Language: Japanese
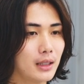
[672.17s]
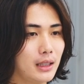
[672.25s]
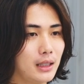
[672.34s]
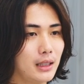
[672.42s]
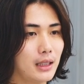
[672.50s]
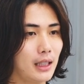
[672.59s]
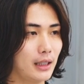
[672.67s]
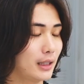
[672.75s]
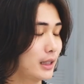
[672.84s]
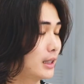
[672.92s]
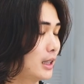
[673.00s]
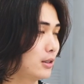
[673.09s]
切り替えなきゃい
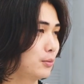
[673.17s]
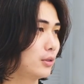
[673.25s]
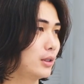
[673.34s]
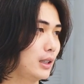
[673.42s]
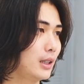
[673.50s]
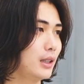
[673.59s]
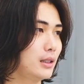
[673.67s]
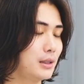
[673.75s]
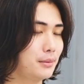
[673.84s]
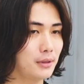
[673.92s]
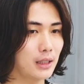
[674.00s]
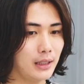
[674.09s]
けないなと思って自
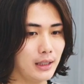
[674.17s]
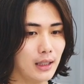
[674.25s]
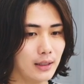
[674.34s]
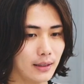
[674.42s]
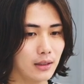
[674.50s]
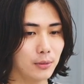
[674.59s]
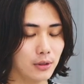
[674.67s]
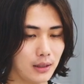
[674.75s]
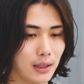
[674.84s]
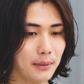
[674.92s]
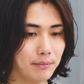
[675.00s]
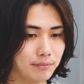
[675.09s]
分がリーダーだと思っ
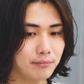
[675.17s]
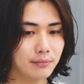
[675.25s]
て。